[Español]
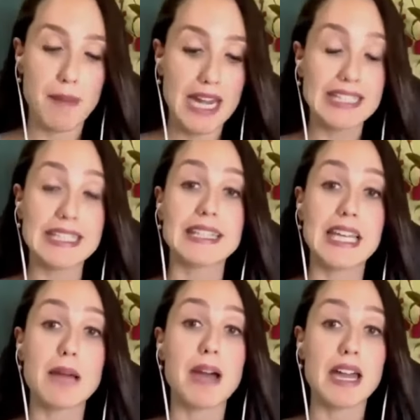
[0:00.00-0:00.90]
para
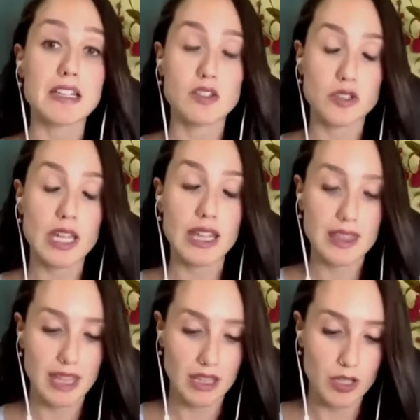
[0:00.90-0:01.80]
intentar apagar estos
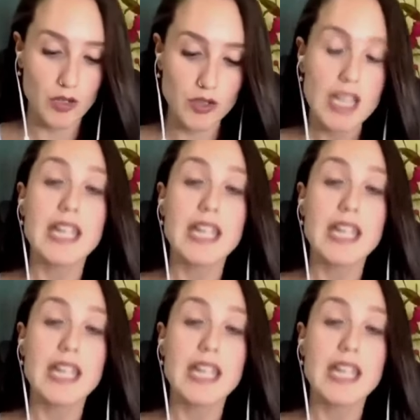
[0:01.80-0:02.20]
incendios.